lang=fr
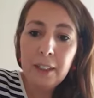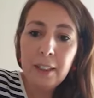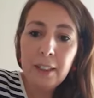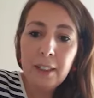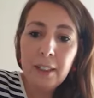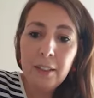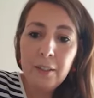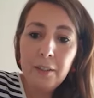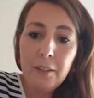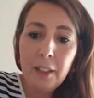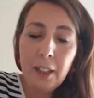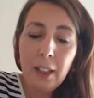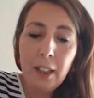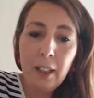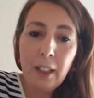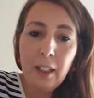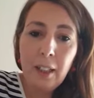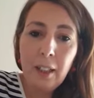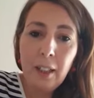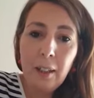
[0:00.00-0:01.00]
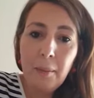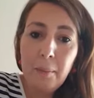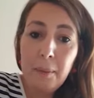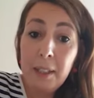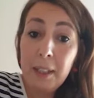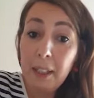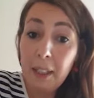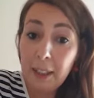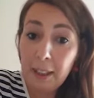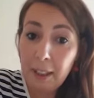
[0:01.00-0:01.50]
été vers la
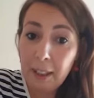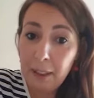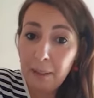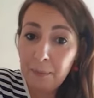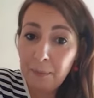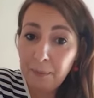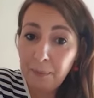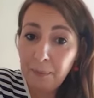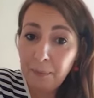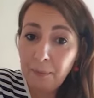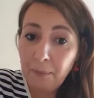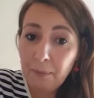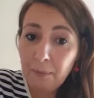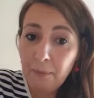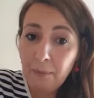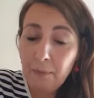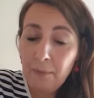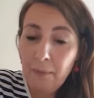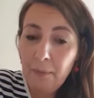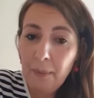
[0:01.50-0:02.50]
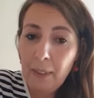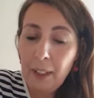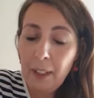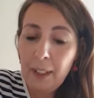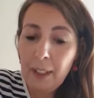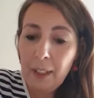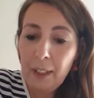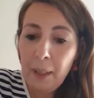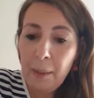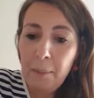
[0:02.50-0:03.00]
psychiatrie.
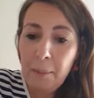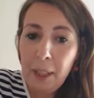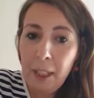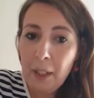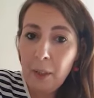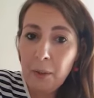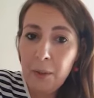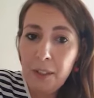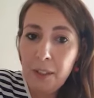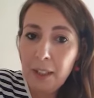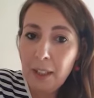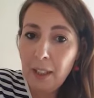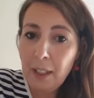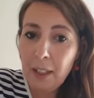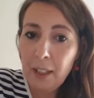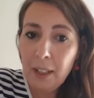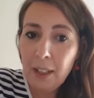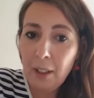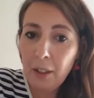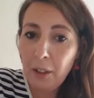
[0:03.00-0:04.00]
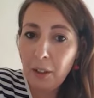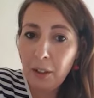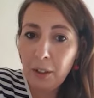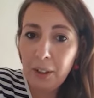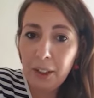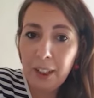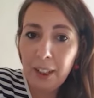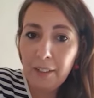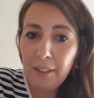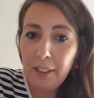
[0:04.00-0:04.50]
Mais là aussi,
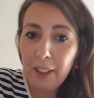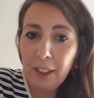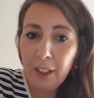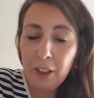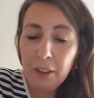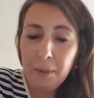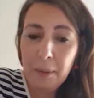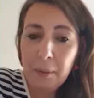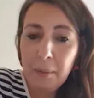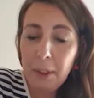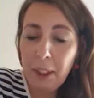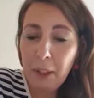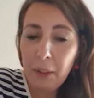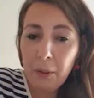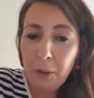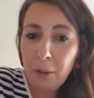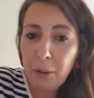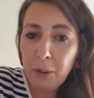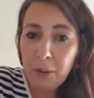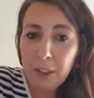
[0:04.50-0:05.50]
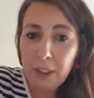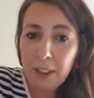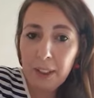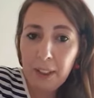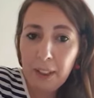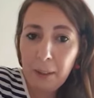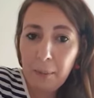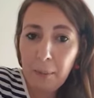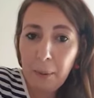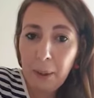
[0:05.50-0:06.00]
il y avait quand même quelque chose qui
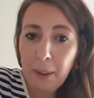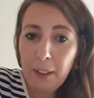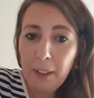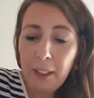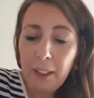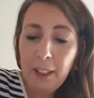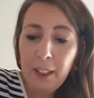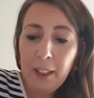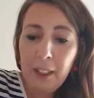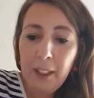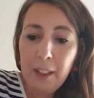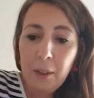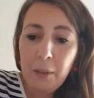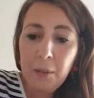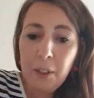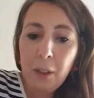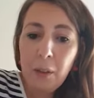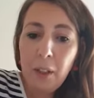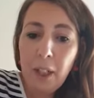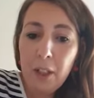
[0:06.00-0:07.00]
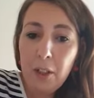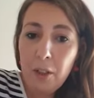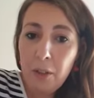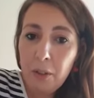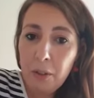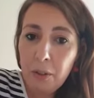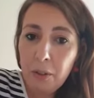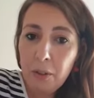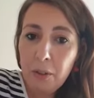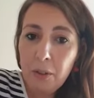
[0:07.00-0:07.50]
n'allait pas. Et on a eu la
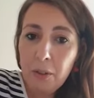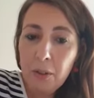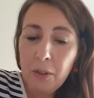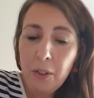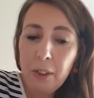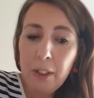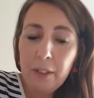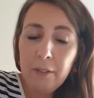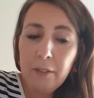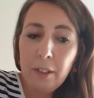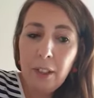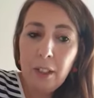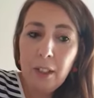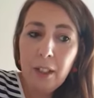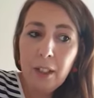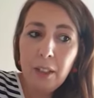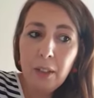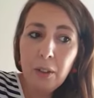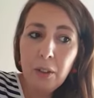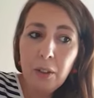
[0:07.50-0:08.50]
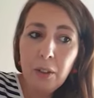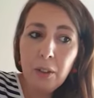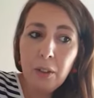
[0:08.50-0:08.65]
chance d'avoir